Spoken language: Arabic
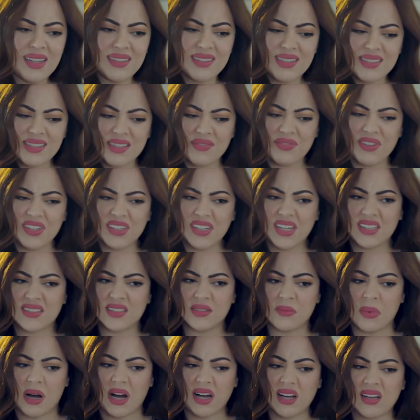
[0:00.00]
لا تثق فيني رح
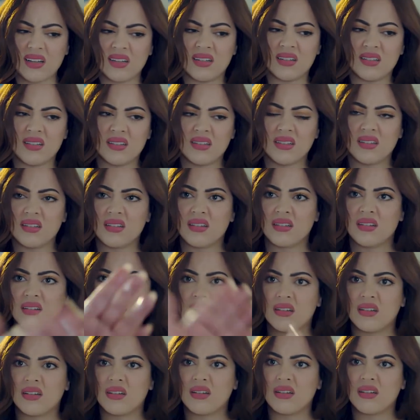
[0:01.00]
الطباخ
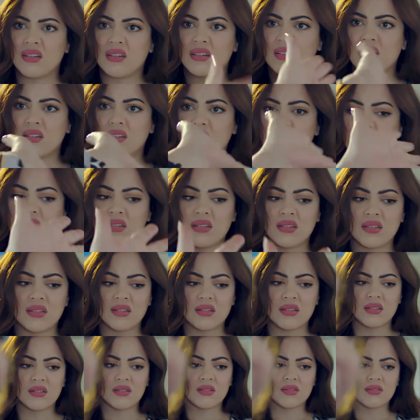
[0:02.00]
خلاص اخذي
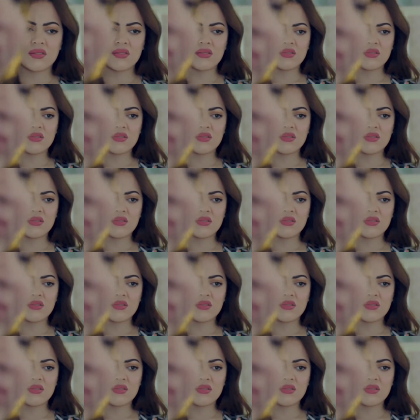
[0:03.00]
السلطه